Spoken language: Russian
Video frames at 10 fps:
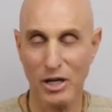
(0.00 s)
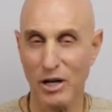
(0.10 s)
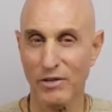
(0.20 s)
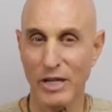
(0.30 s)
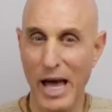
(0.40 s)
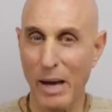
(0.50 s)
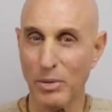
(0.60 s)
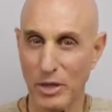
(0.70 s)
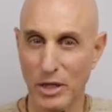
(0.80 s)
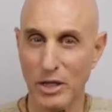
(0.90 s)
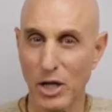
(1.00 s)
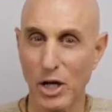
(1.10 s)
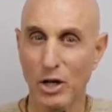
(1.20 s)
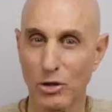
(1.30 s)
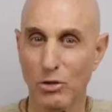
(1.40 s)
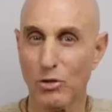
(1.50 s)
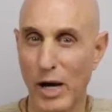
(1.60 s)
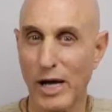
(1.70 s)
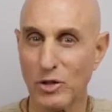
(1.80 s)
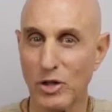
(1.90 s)
вы постепенно начнете
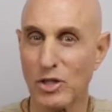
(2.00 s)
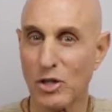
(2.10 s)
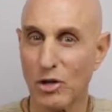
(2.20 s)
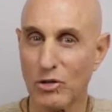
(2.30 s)
чувствовать,